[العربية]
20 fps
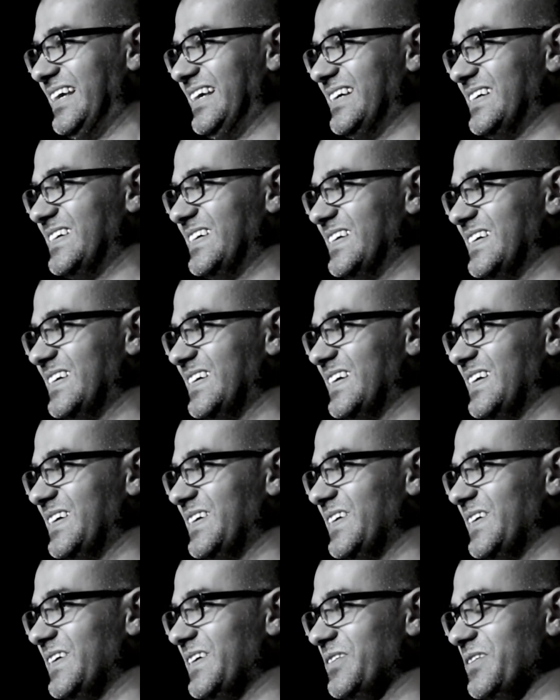
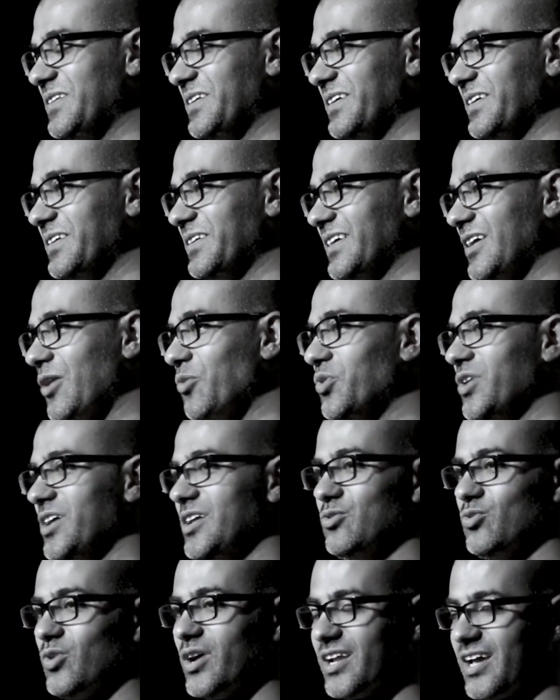آه، كوني
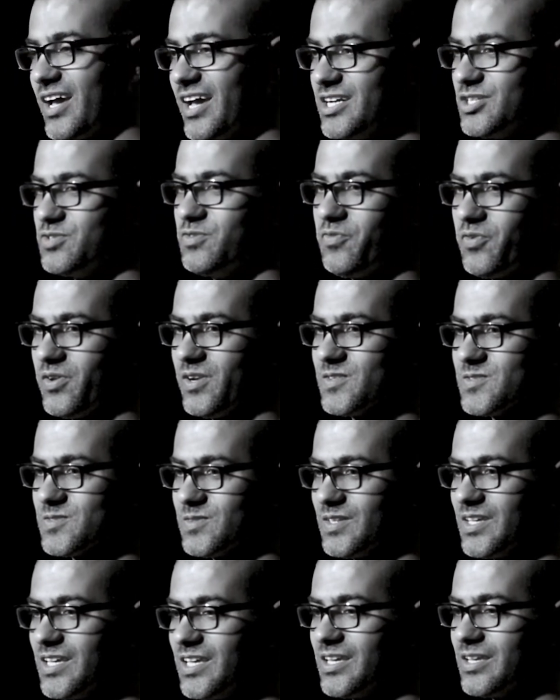انه انا عايش في
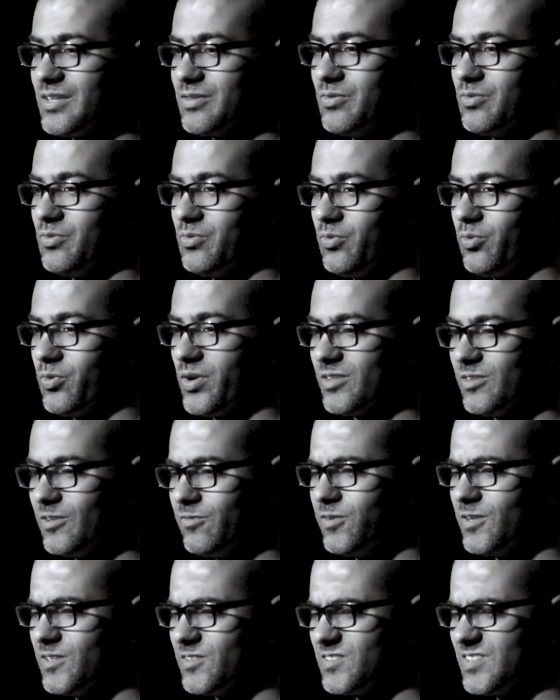فلسطين
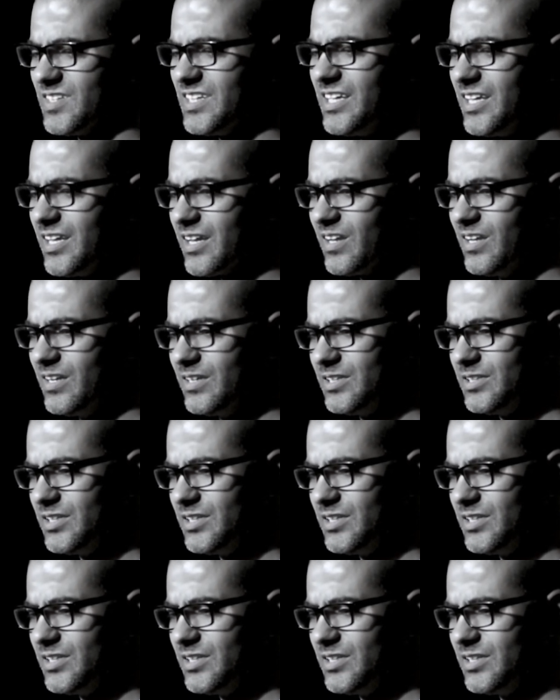وكطفل صغير